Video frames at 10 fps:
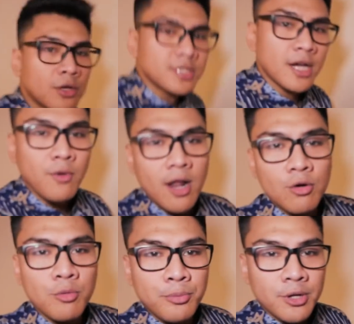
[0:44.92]
so
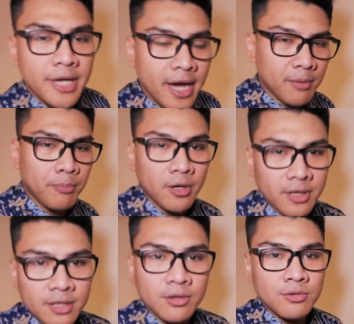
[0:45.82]
jadwal kumpul di
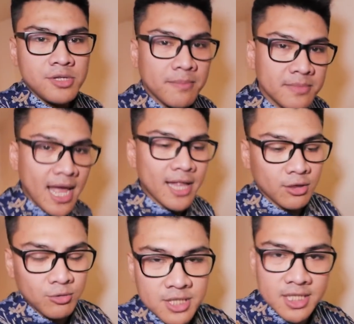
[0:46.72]
airport itu jam
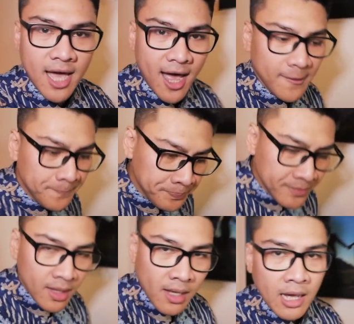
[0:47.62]
1 siang
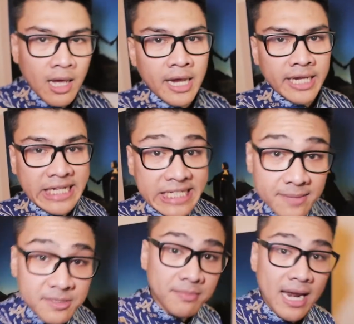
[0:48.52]
Uh, ini
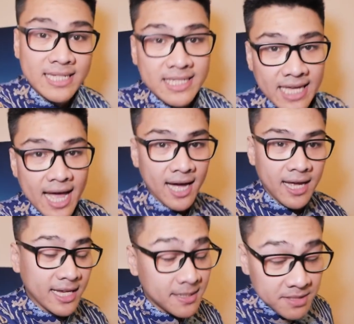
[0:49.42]
jam 11 siang,
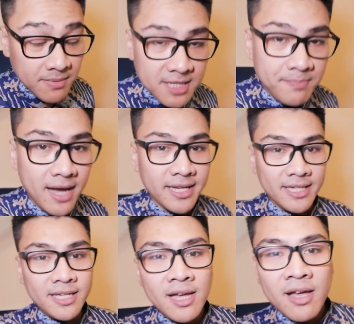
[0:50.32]
eh jam 11
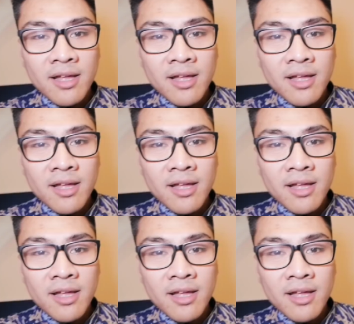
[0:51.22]
pagi.